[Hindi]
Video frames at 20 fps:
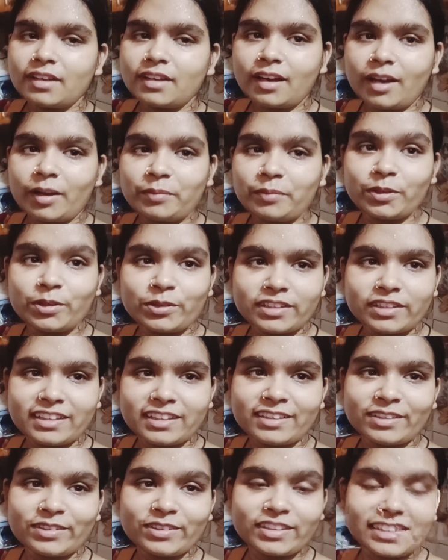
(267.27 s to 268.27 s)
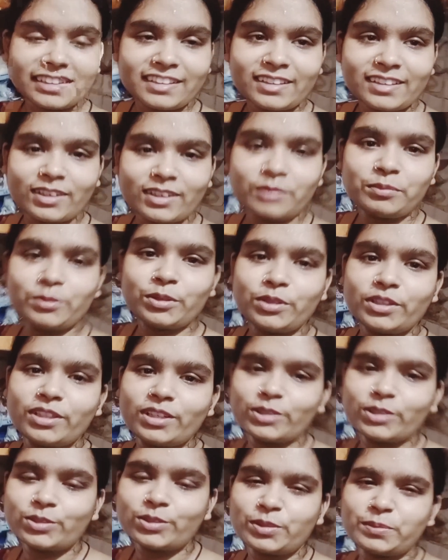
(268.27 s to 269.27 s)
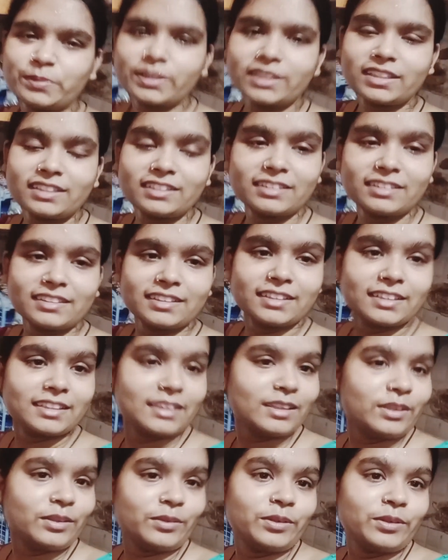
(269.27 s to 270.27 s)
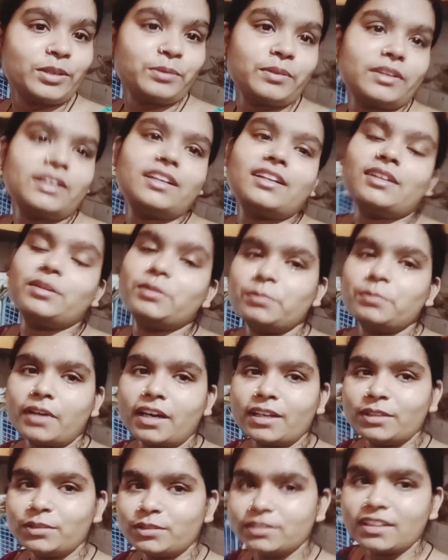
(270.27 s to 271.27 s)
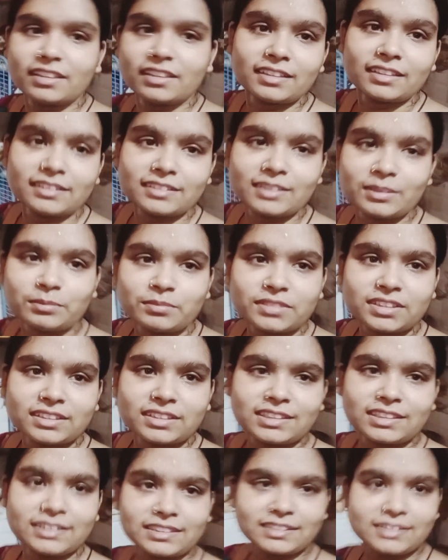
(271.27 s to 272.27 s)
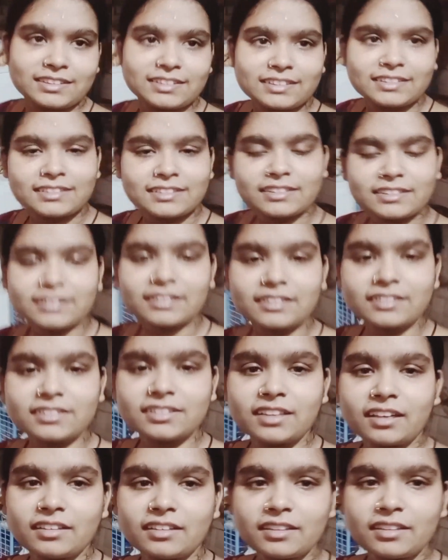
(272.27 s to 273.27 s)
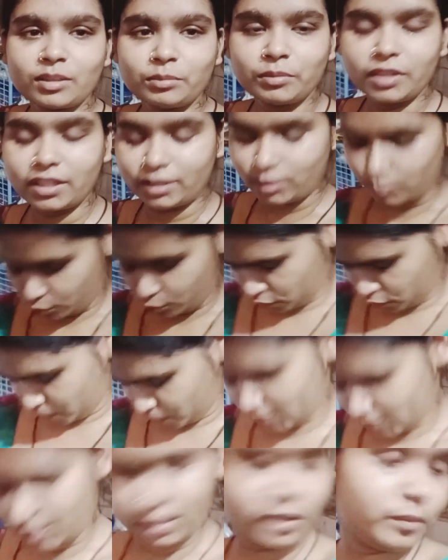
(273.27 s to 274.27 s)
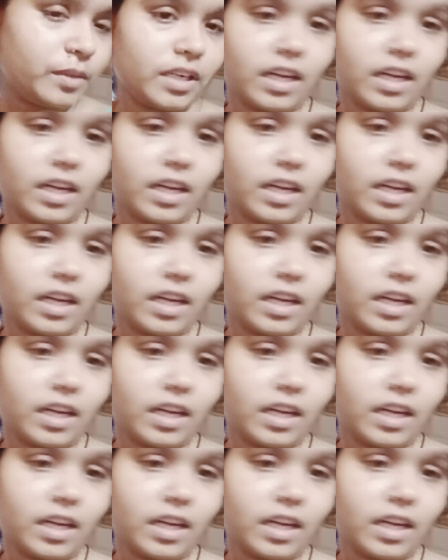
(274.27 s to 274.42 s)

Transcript: आप लोग देखो कितनी गर्मी हो रही है में रोटी बनाना भी भारी हो जाता है एकदम से ज़्यादा गर्मी लग रही है खुद पसंद है नहा